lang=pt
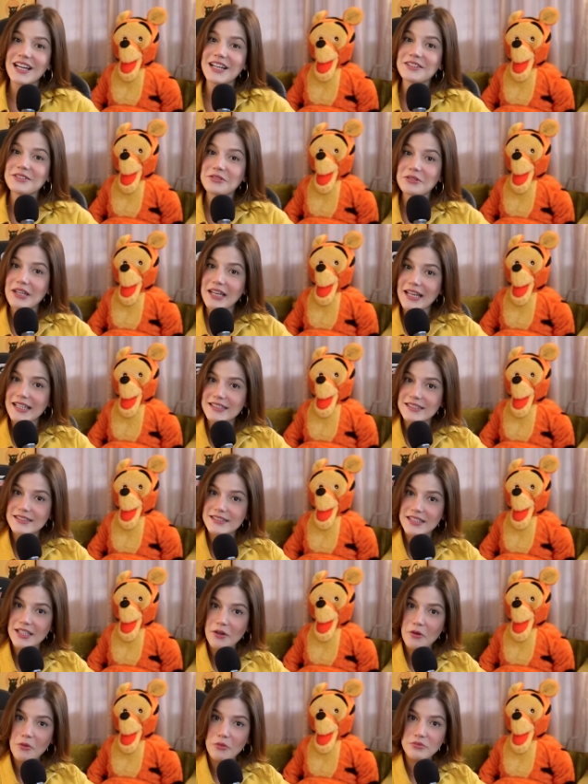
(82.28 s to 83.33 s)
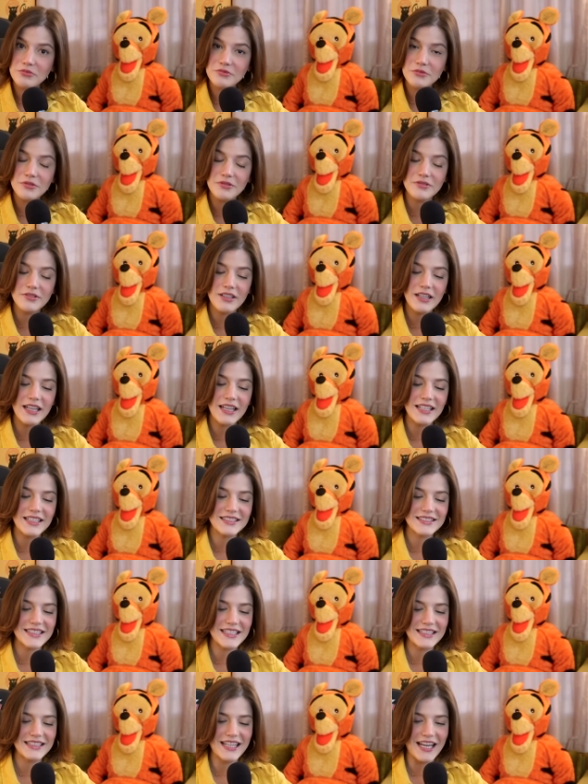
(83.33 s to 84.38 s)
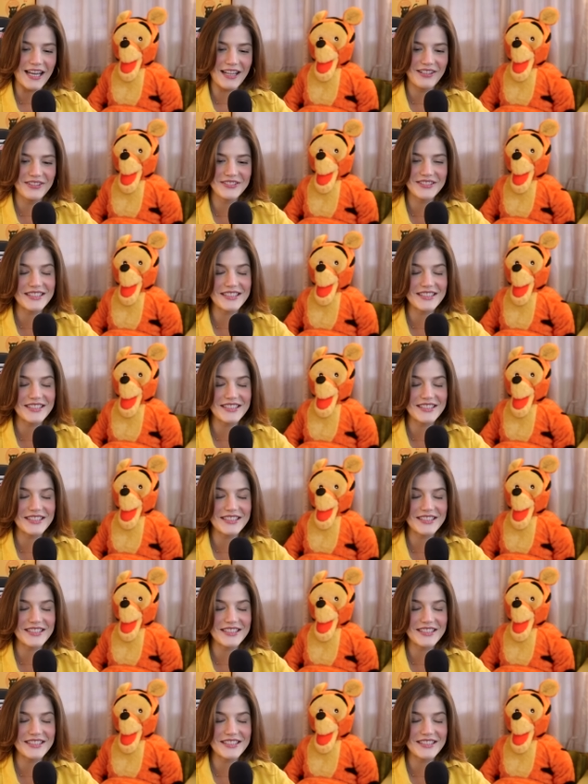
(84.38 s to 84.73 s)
Tanto que nesse segundo, eles tentaram